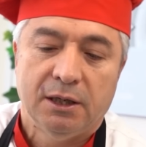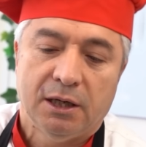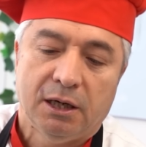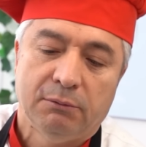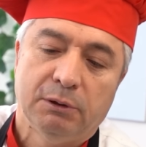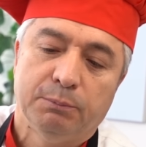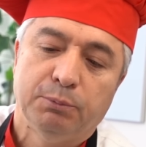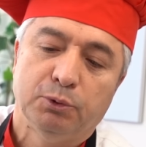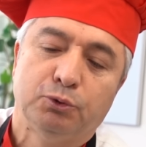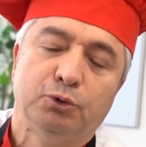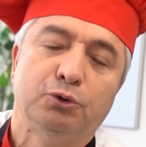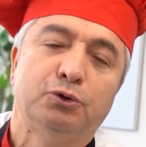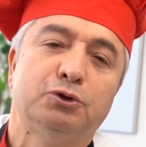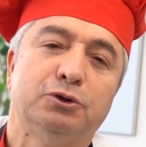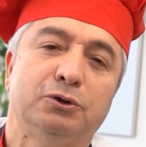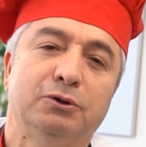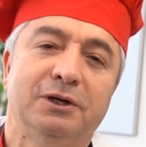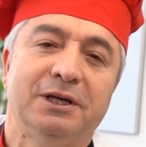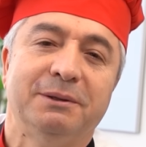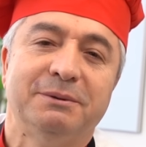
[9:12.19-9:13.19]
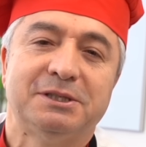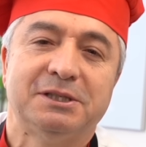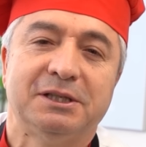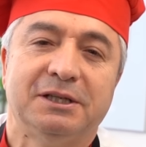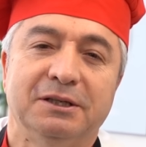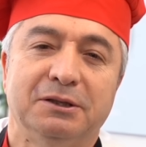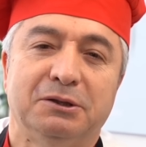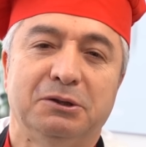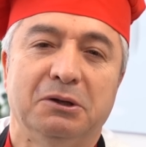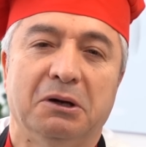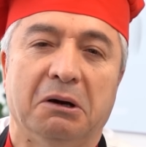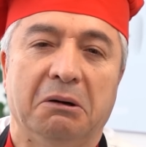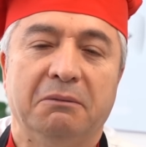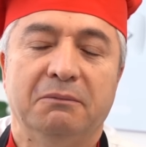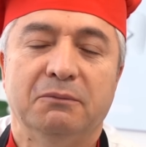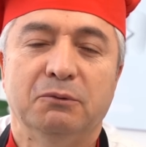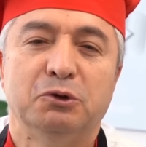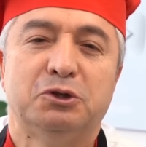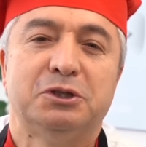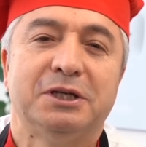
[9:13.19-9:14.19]
Ama bu turşuda öyle bir sıkıntı yok.
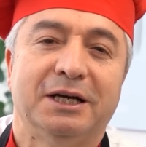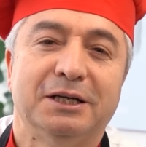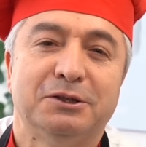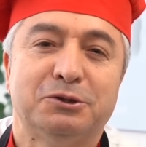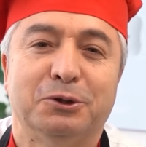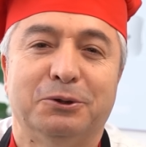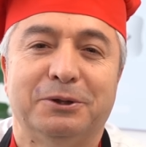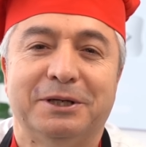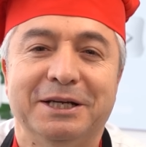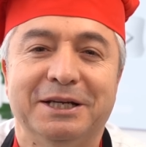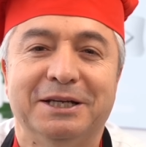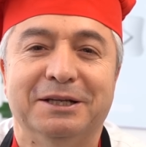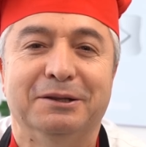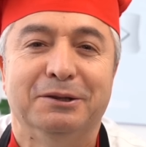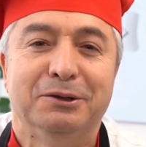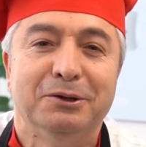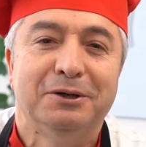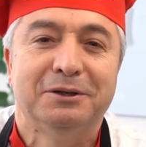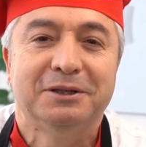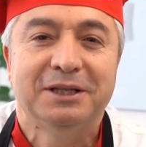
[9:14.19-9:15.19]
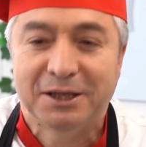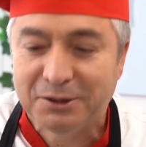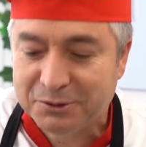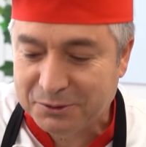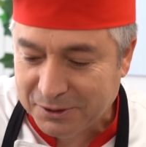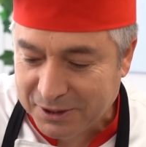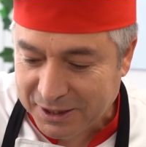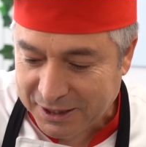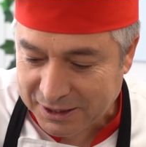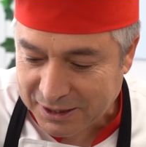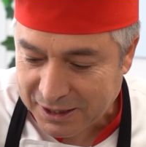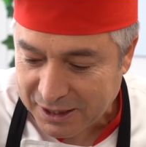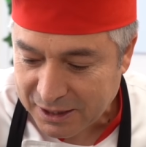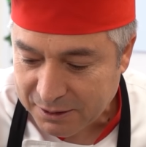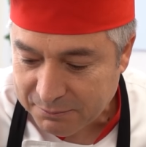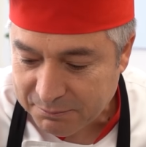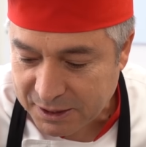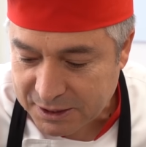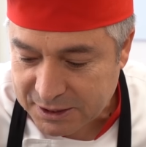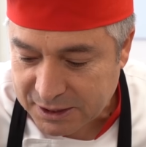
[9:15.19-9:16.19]
Üç ay sonra yiyin, dört ay sonra yiyin,
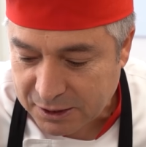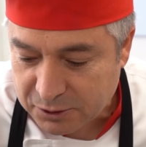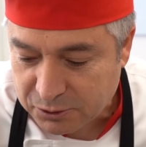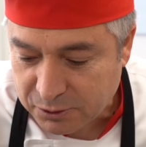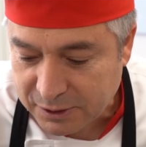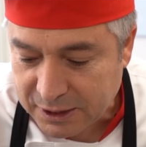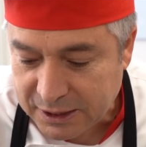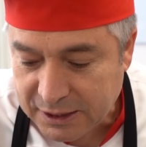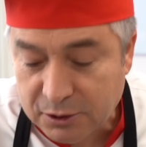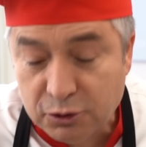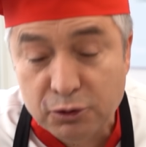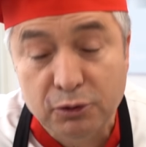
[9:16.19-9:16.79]
beş ay sonra yiyin.